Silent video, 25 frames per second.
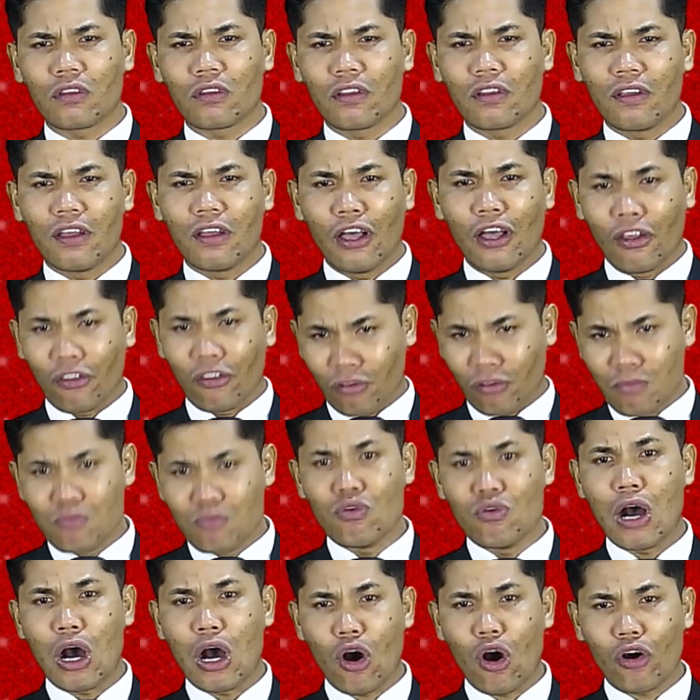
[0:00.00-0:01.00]

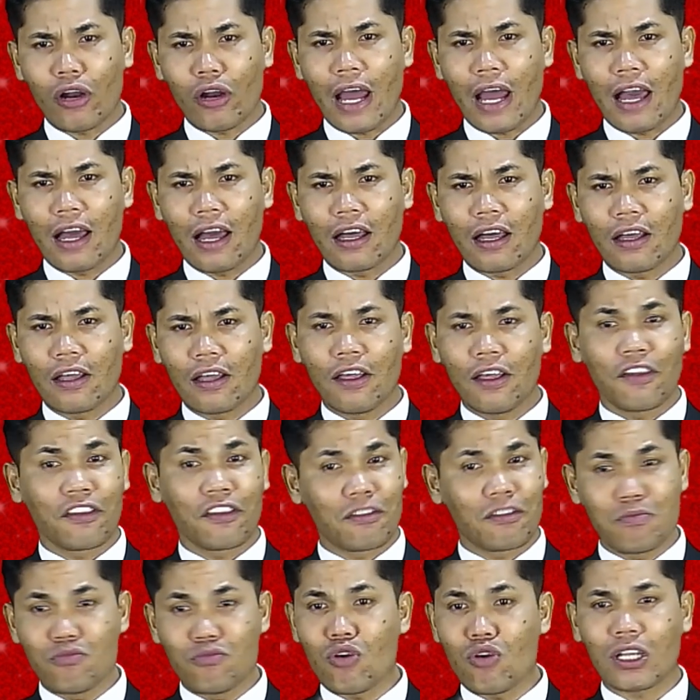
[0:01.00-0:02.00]
Semua orang,
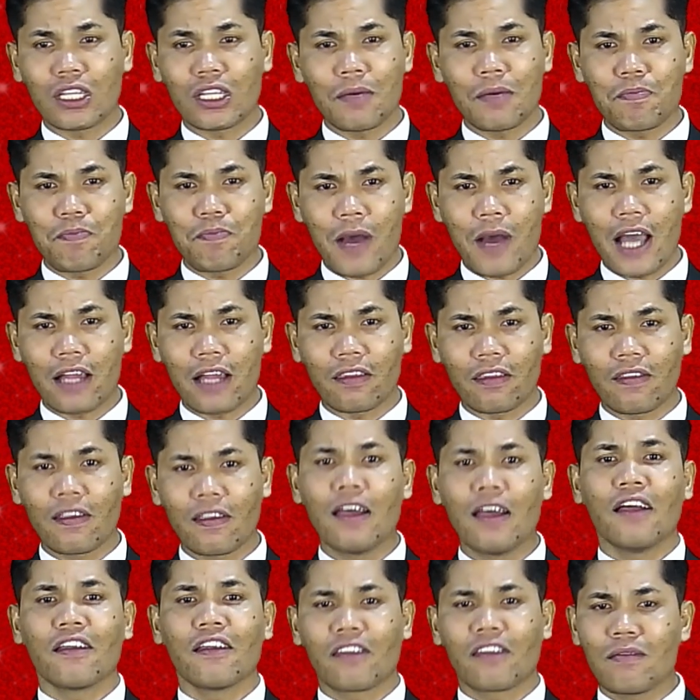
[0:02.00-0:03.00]
semua tempat,
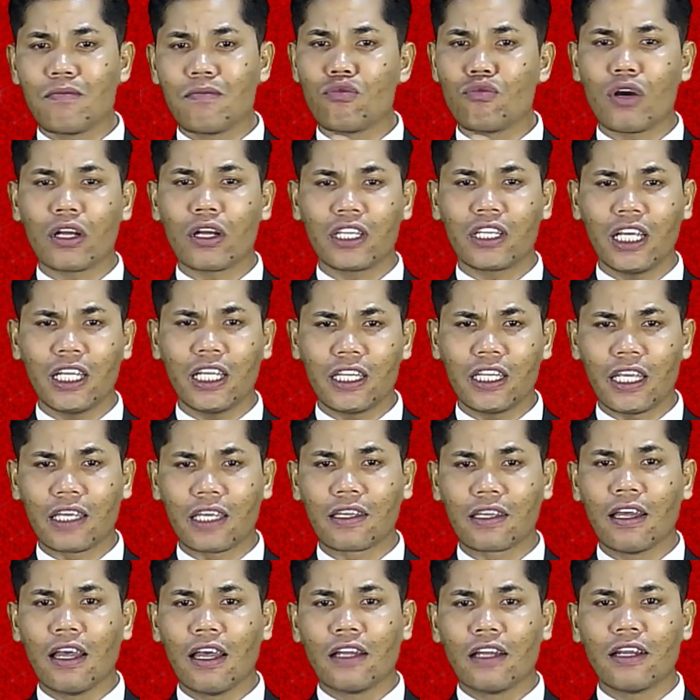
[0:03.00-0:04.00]
semua titik,
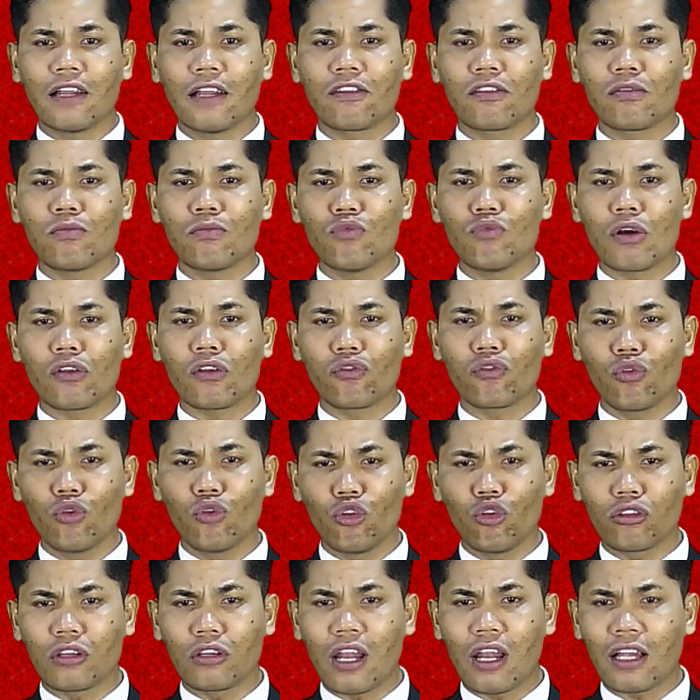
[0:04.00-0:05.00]
dan semua sudut
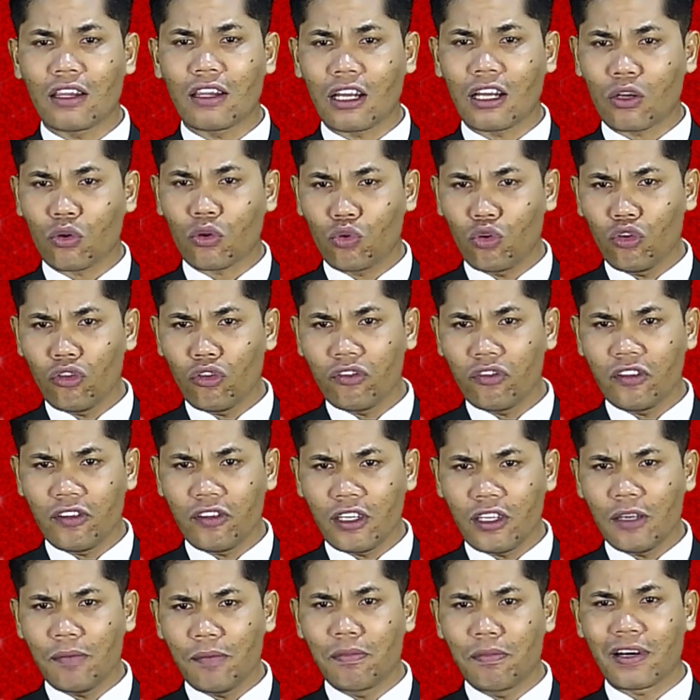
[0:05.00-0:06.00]
telah
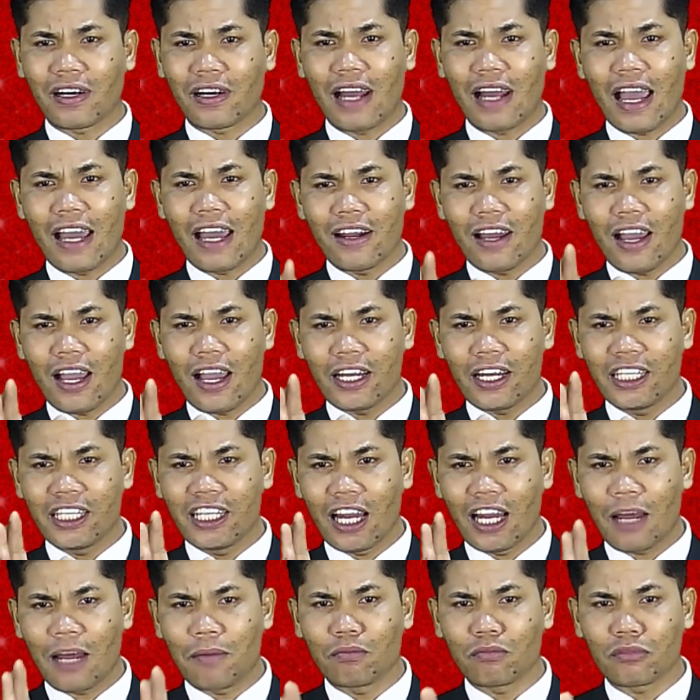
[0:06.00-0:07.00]
terkunci berada di
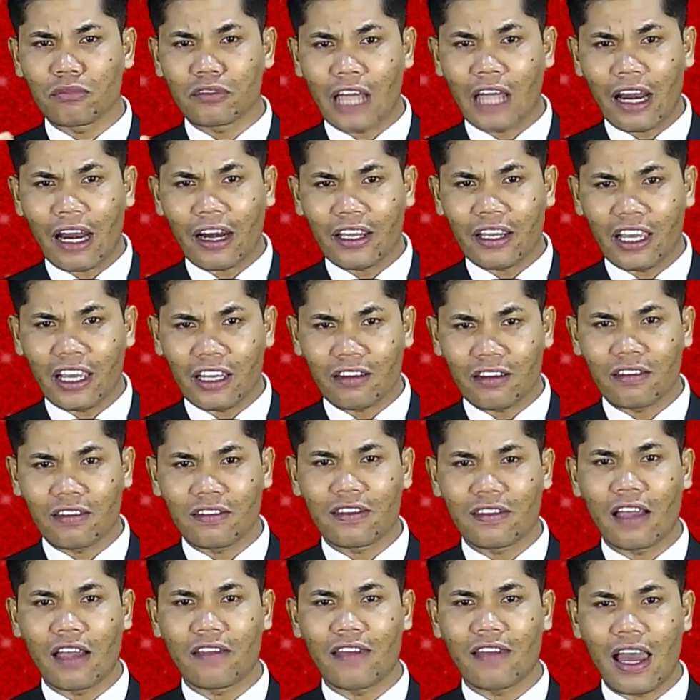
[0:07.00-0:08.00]
dalam target
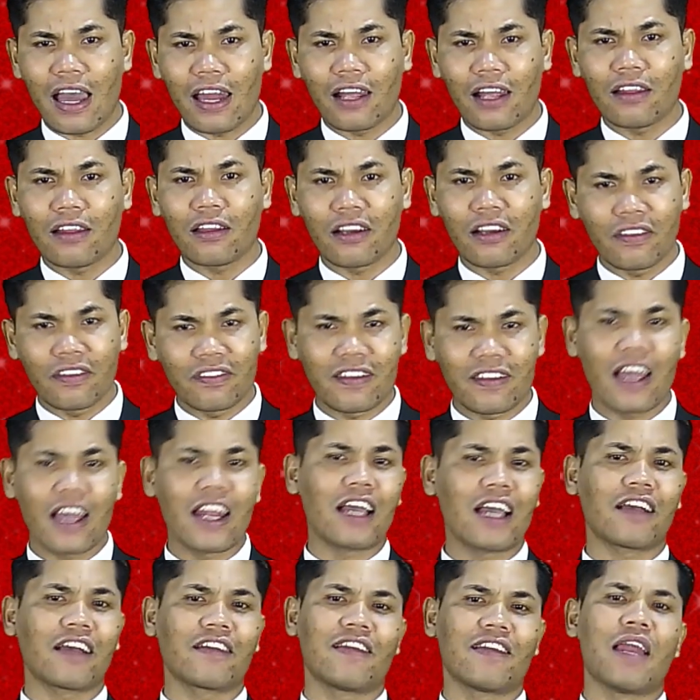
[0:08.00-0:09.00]
sasaran rencana
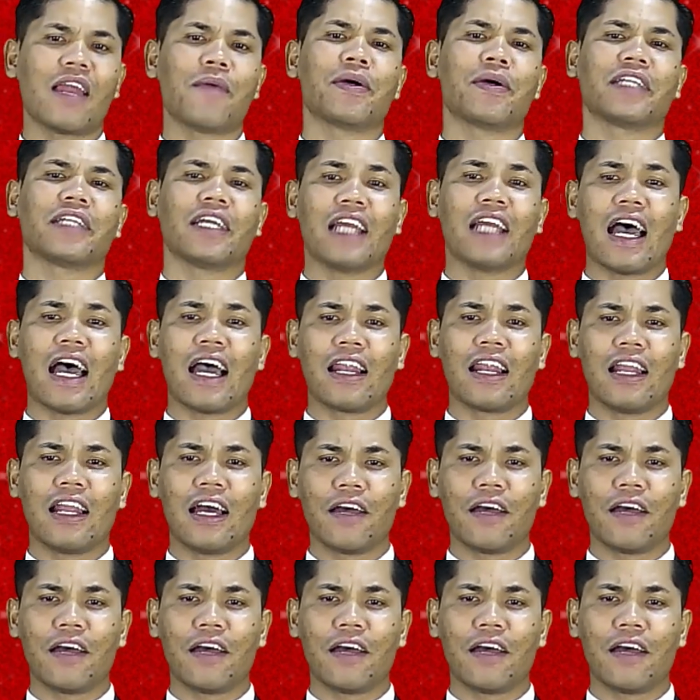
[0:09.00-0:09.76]
keselamatan Allah.